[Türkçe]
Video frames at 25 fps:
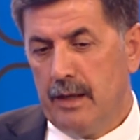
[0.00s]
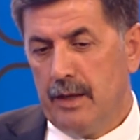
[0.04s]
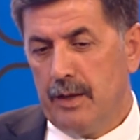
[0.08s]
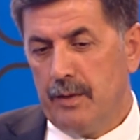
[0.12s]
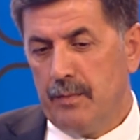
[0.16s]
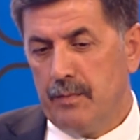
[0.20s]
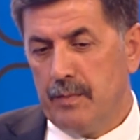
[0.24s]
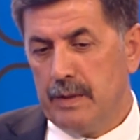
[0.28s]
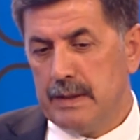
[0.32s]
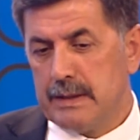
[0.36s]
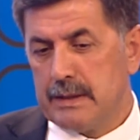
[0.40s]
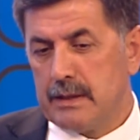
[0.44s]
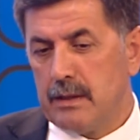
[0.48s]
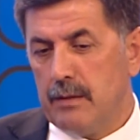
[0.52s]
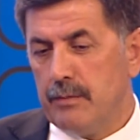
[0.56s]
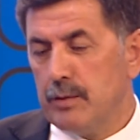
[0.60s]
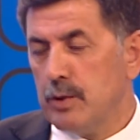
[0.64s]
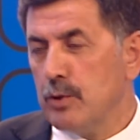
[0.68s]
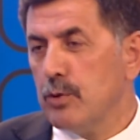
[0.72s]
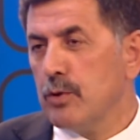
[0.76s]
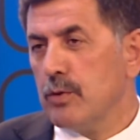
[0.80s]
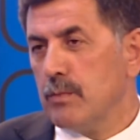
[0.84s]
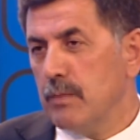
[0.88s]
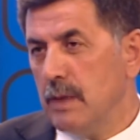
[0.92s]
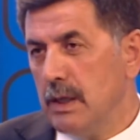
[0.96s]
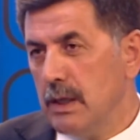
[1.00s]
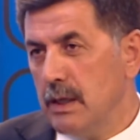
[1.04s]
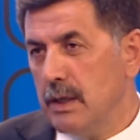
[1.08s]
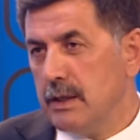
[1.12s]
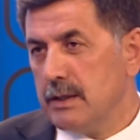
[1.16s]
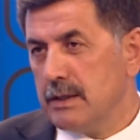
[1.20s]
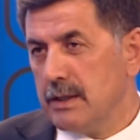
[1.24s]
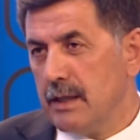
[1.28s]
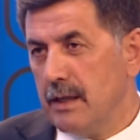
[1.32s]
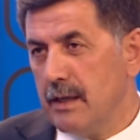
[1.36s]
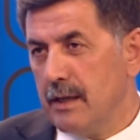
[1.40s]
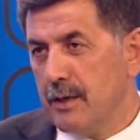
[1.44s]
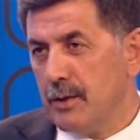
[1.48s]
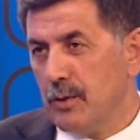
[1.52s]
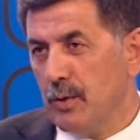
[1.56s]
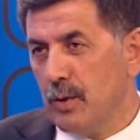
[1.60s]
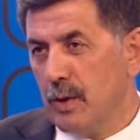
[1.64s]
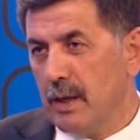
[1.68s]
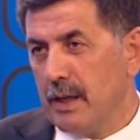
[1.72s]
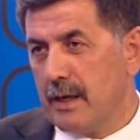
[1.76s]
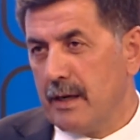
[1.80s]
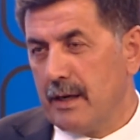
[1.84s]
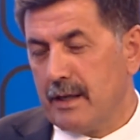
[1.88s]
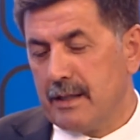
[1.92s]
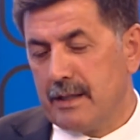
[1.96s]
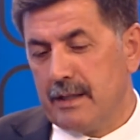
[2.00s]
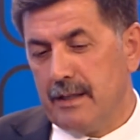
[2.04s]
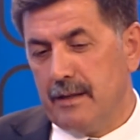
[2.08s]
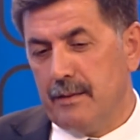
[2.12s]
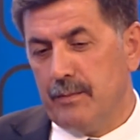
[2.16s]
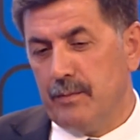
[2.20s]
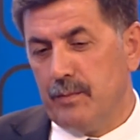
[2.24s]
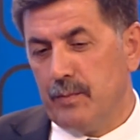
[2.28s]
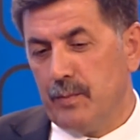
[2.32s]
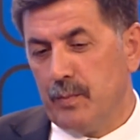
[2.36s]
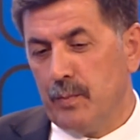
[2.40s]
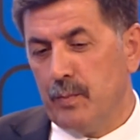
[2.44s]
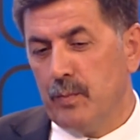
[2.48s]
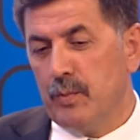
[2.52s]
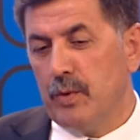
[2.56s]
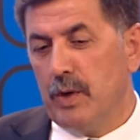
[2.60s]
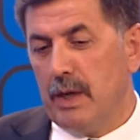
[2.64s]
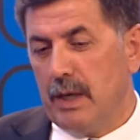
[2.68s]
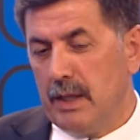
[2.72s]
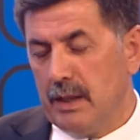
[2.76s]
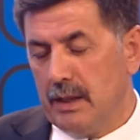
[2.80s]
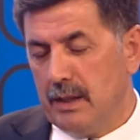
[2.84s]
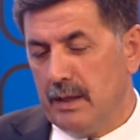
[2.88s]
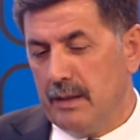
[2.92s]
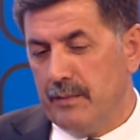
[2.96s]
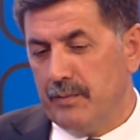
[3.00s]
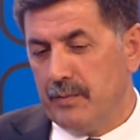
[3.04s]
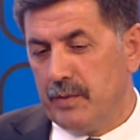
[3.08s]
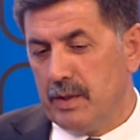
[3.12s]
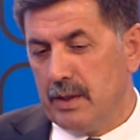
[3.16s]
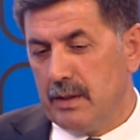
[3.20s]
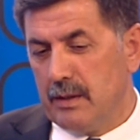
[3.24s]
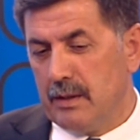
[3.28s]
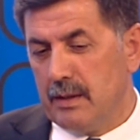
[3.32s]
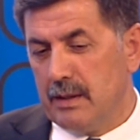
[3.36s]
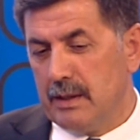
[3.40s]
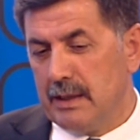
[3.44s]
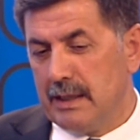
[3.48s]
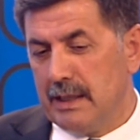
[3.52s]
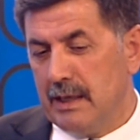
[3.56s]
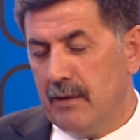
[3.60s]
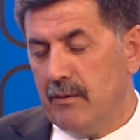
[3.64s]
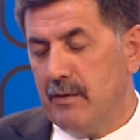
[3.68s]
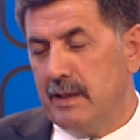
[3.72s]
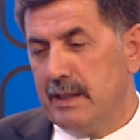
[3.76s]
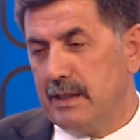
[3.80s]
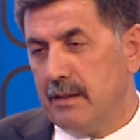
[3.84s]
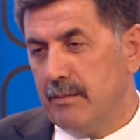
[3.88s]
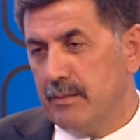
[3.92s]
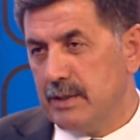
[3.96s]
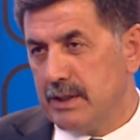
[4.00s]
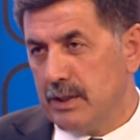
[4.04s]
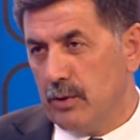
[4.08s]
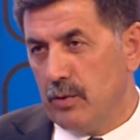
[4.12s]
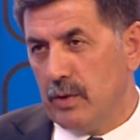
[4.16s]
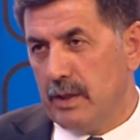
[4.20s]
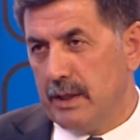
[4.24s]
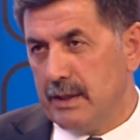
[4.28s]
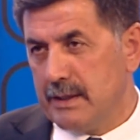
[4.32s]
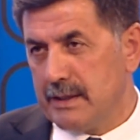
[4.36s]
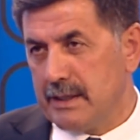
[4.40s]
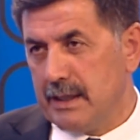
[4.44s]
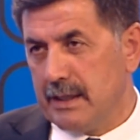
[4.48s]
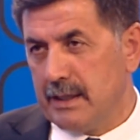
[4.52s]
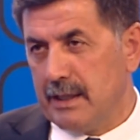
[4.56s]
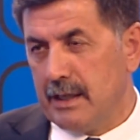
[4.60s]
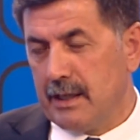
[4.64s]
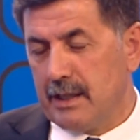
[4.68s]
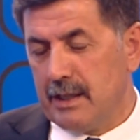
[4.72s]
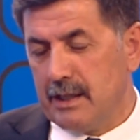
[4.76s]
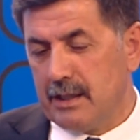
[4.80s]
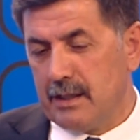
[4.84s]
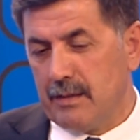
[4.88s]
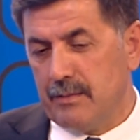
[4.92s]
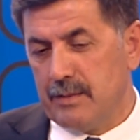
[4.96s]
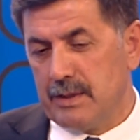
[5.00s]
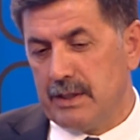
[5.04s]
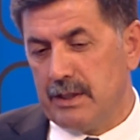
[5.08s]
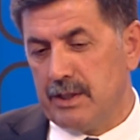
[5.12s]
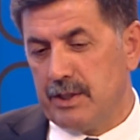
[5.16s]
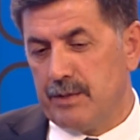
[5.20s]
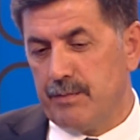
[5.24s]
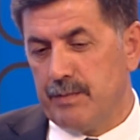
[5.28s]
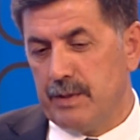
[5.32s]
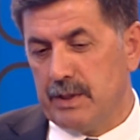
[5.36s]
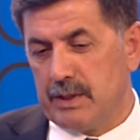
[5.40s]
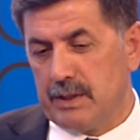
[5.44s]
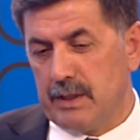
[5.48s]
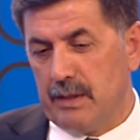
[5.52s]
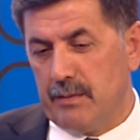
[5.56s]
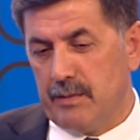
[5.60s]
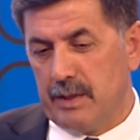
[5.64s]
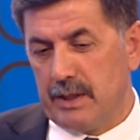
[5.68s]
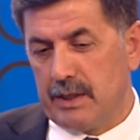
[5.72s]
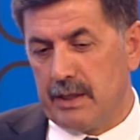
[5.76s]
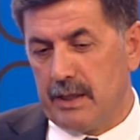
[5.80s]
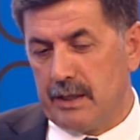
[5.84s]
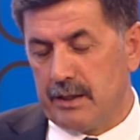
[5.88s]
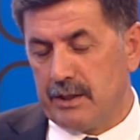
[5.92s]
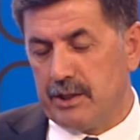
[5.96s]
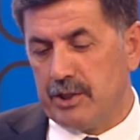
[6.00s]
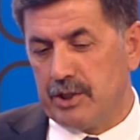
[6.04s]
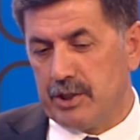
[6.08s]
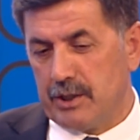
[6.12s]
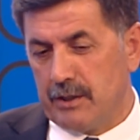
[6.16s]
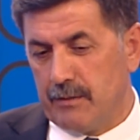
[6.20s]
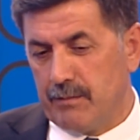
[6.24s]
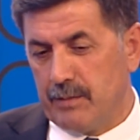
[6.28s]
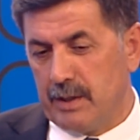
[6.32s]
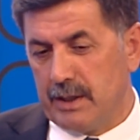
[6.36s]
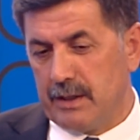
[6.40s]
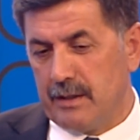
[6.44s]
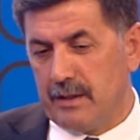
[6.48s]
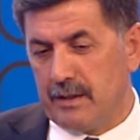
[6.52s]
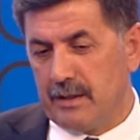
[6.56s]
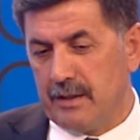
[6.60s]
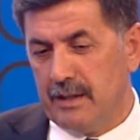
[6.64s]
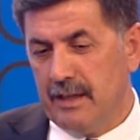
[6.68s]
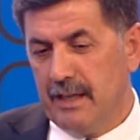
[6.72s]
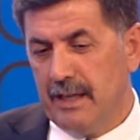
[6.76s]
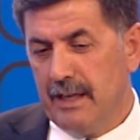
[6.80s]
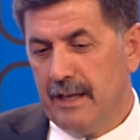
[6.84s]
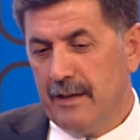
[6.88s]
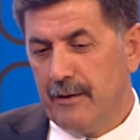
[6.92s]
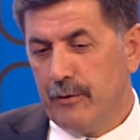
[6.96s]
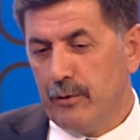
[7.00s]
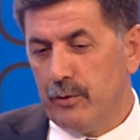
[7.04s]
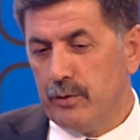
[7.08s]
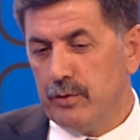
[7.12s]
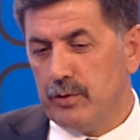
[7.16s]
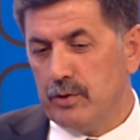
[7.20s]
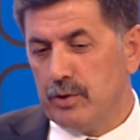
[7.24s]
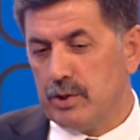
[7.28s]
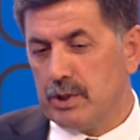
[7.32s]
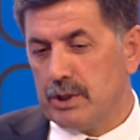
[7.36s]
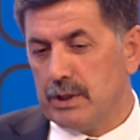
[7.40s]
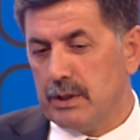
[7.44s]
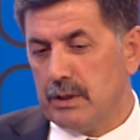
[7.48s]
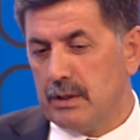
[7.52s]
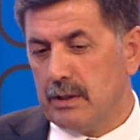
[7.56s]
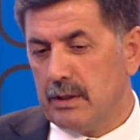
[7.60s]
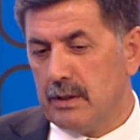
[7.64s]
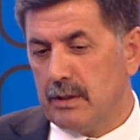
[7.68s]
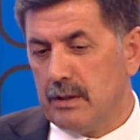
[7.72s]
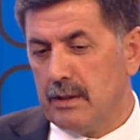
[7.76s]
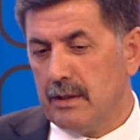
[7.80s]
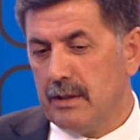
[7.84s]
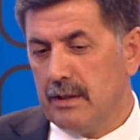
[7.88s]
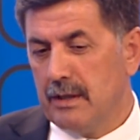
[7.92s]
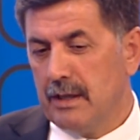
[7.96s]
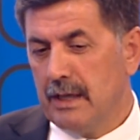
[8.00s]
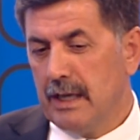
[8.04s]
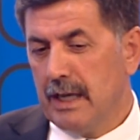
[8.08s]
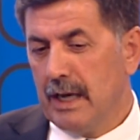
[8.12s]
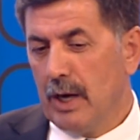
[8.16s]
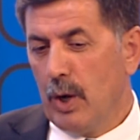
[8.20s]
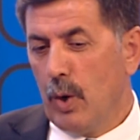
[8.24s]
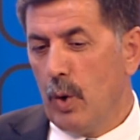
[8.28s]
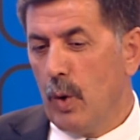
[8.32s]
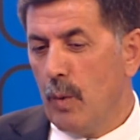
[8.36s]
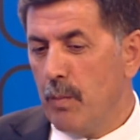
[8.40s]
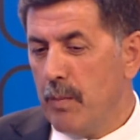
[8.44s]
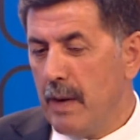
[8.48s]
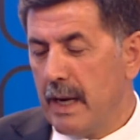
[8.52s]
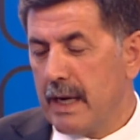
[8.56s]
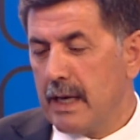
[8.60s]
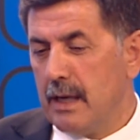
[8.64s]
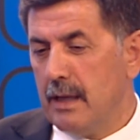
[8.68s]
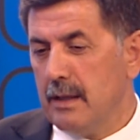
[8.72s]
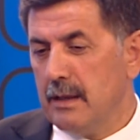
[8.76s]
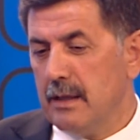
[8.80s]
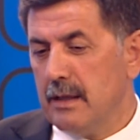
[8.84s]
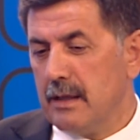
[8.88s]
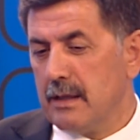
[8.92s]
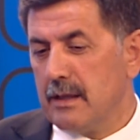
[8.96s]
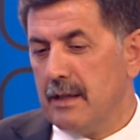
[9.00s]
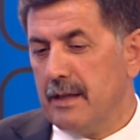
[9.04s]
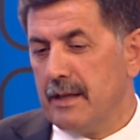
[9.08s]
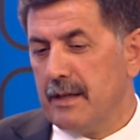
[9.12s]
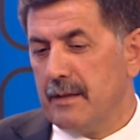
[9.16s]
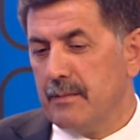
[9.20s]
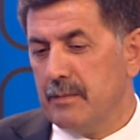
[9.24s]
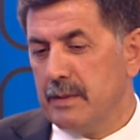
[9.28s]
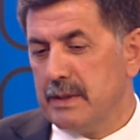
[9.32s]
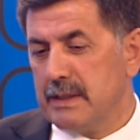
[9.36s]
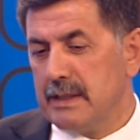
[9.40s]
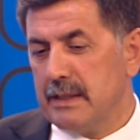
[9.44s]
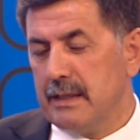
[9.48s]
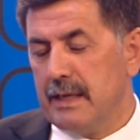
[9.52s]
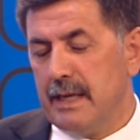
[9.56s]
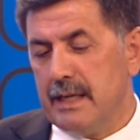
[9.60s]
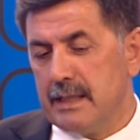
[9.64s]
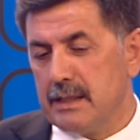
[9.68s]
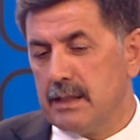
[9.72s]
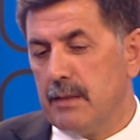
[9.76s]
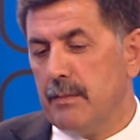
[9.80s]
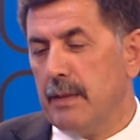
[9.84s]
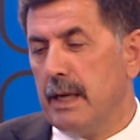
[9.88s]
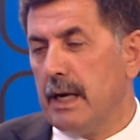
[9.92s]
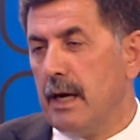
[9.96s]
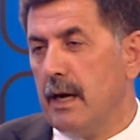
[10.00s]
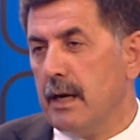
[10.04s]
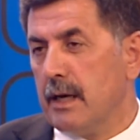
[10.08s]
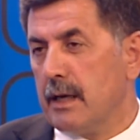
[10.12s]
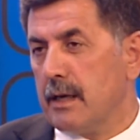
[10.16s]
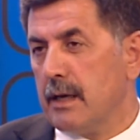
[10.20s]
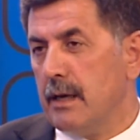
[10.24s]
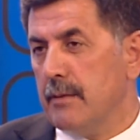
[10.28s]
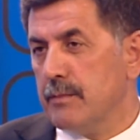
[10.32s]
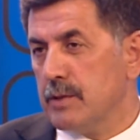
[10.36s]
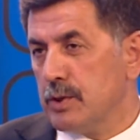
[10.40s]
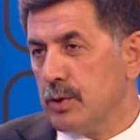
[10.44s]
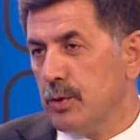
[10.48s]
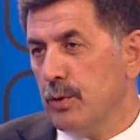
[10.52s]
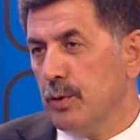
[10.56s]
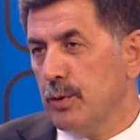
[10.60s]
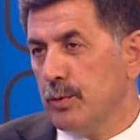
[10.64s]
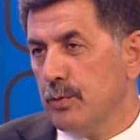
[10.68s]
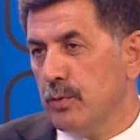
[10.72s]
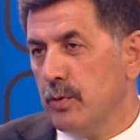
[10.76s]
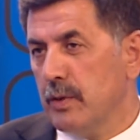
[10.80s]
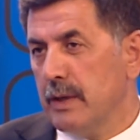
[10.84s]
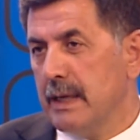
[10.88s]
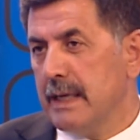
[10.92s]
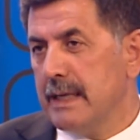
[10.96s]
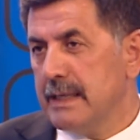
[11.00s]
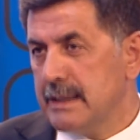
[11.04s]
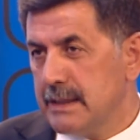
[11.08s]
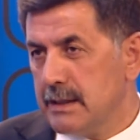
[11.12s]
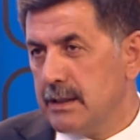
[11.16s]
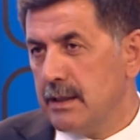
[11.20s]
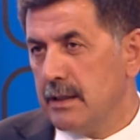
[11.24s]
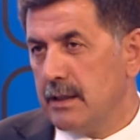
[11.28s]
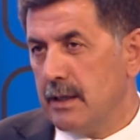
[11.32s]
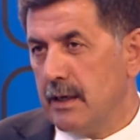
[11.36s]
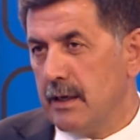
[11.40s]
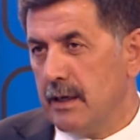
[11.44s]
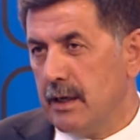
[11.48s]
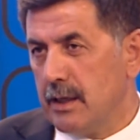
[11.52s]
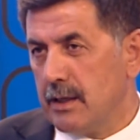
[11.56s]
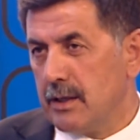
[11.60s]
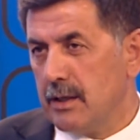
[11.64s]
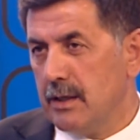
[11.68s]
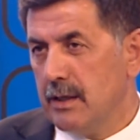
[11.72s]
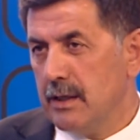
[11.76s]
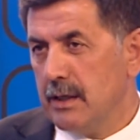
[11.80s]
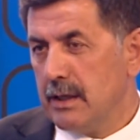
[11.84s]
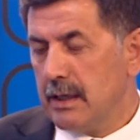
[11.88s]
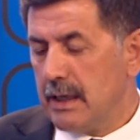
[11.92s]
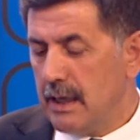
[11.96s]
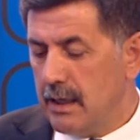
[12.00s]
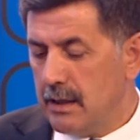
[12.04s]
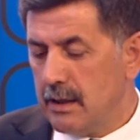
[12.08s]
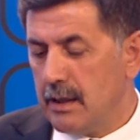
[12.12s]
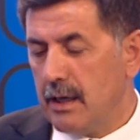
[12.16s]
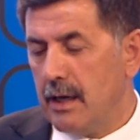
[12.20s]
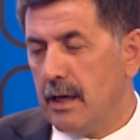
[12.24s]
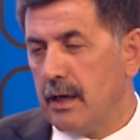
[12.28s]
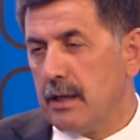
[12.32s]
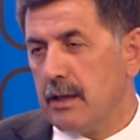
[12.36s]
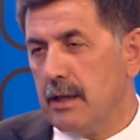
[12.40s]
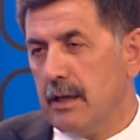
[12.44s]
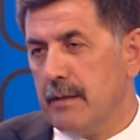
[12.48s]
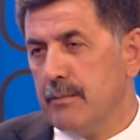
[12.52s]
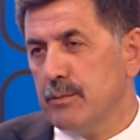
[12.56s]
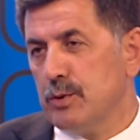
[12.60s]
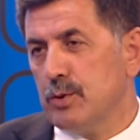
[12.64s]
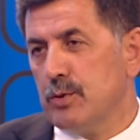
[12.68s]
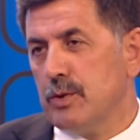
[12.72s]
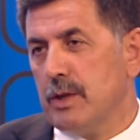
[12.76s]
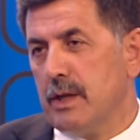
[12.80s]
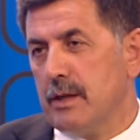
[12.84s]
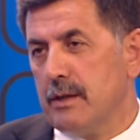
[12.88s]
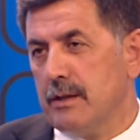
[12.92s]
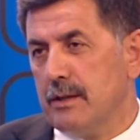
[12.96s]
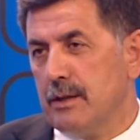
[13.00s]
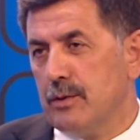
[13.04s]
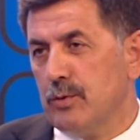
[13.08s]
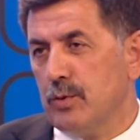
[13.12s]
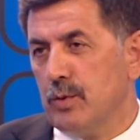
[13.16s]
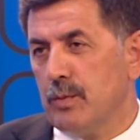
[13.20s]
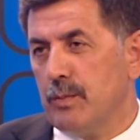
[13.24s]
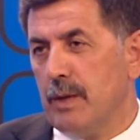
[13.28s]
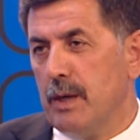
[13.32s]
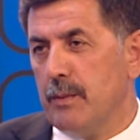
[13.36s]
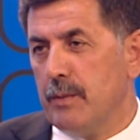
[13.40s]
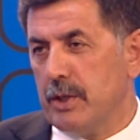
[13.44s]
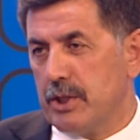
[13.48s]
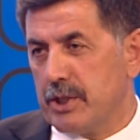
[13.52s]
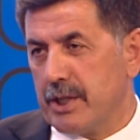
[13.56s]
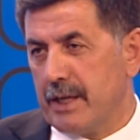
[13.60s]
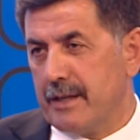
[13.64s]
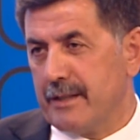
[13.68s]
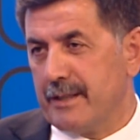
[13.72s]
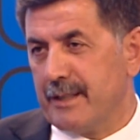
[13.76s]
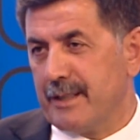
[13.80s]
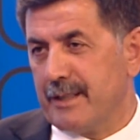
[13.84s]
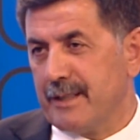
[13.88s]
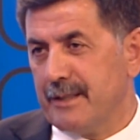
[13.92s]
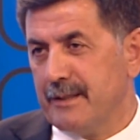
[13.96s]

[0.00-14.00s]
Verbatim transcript: biz tabii Türk milliyetçileri olaraktan bu anlamda devletimize olan sadakatimizi hiçbir zaman tartıştırmadık. Onun için de o bakanlıklarımızın her zaman arkamızda olduğunu hissederek kendi ayaklarımız üzerinde durmayı başardık.